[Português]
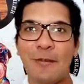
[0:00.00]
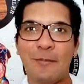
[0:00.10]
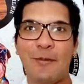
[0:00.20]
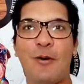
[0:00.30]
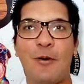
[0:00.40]

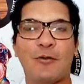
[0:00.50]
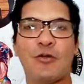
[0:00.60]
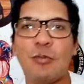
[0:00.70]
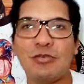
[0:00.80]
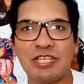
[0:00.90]
Bom,
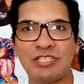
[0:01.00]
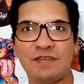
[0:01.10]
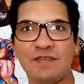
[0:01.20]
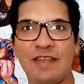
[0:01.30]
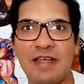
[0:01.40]
como eu já
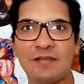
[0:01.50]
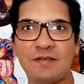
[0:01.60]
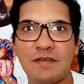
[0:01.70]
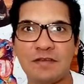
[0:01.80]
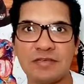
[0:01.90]
tinha falado
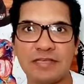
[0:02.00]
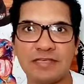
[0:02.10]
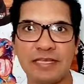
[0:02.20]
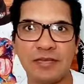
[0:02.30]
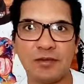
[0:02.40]
em vídeos
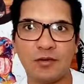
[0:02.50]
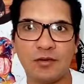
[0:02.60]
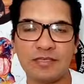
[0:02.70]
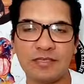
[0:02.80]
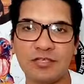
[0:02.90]

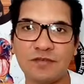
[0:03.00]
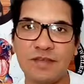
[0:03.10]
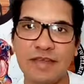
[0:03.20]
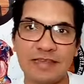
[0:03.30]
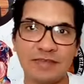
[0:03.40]
anteriores, existem
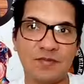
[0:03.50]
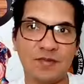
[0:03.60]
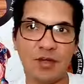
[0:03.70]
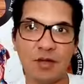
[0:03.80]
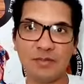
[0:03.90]
várias
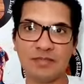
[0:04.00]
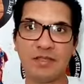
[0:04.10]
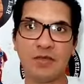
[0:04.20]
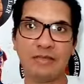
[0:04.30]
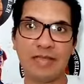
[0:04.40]
formas de
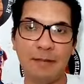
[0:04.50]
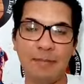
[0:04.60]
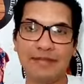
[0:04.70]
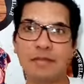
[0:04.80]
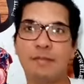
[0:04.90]
eu estar tá
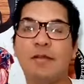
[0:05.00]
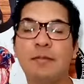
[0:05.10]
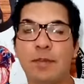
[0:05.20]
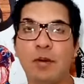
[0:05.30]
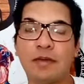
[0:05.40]

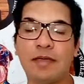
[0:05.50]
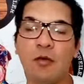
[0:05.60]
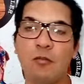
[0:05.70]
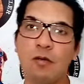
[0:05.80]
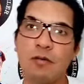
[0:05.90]
percebendo por que
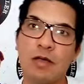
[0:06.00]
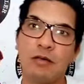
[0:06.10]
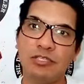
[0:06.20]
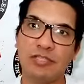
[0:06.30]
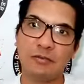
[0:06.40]
o meu
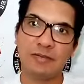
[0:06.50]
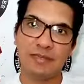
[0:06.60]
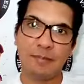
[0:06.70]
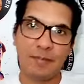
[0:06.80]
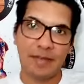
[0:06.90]
cão está com
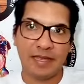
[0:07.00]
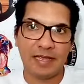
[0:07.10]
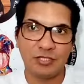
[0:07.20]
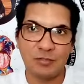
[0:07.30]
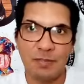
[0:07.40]
essa
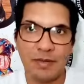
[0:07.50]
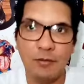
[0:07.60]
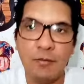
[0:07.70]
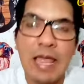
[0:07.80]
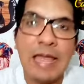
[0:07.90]
perca de
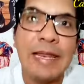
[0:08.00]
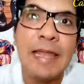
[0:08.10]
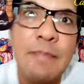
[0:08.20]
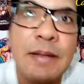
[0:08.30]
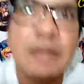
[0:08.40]
pelo.
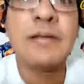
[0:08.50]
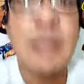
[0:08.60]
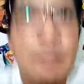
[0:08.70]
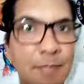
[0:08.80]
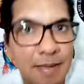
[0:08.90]
Lembrando que
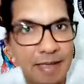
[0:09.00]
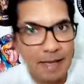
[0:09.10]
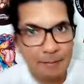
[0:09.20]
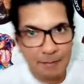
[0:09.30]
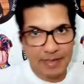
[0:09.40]
a,
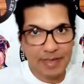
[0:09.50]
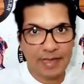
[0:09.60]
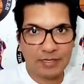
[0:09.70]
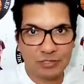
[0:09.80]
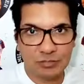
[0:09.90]
a
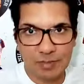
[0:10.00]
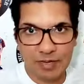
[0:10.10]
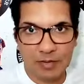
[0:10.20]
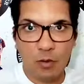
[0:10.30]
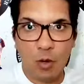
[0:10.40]
perca de
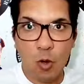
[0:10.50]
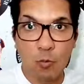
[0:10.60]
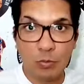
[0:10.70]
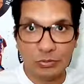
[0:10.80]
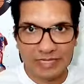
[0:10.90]
pelo
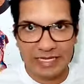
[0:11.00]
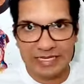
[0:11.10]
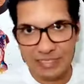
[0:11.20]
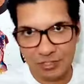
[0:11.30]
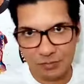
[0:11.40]
ou
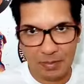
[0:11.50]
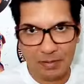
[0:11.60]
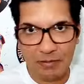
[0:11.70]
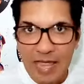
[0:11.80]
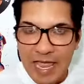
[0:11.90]
mudança de
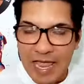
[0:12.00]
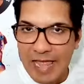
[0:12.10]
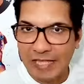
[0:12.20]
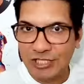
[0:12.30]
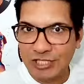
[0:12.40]
pelo
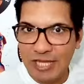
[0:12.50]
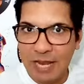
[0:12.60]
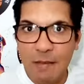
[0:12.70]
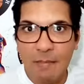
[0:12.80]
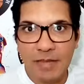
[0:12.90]
é
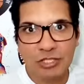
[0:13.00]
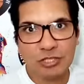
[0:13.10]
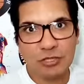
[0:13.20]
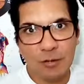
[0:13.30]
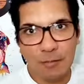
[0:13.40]
extremamente
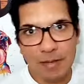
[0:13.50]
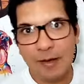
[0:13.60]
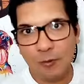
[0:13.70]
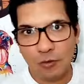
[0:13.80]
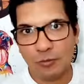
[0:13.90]

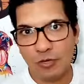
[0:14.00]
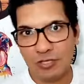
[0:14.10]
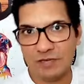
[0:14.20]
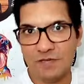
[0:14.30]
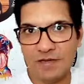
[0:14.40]
normal, como nós
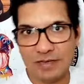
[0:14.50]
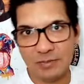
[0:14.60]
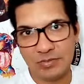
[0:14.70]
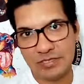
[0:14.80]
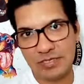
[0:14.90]
já
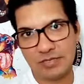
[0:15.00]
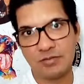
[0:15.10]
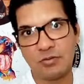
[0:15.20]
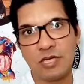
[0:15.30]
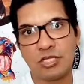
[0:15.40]
falamos antes.
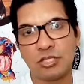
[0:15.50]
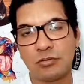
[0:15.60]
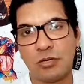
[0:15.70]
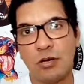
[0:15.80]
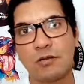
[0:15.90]
Durante
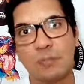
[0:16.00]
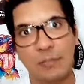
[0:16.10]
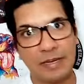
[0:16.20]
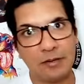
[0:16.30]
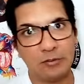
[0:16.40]
todo o
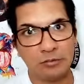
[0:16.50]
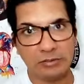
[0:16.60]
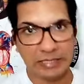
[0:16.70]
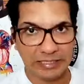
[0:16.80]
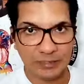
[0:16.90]
período
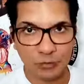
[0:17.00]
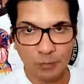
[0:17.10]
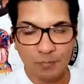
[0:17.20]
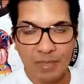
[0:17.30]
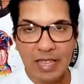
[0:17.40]
do
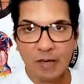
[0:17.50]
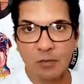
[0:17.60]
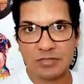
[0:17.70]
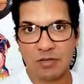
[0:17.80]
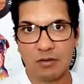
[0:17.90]
ano,
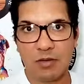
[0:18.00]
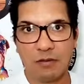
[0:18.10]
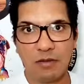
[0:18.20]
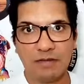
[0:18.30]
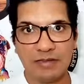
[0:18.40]
o seu
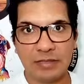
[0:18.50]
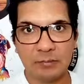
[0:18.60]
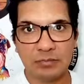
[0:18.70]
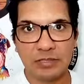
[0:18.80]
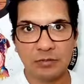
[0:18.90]
cão ele vai estar tá
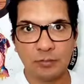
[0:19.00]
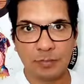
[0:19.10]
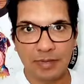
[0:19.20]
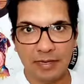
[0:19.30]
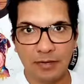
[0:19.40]
mudando o
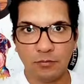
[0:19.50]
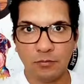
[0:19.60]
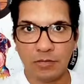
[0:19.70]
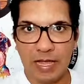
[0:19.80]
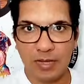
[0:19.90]
pelo.
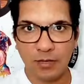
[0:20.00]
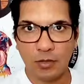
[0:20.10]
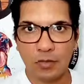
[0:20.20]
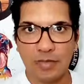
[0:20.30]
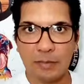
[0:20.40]
Do
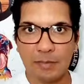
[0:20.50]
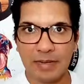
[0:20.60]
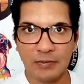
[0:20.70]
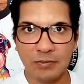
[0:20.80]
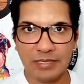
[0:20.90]
calor, na
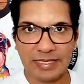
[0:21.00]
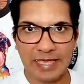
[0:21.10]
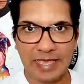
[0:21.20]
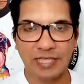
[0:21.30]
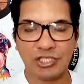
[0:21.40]
temperatura
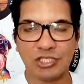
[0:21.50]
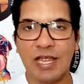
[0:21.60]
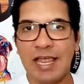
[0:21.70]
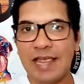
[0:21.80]
quente,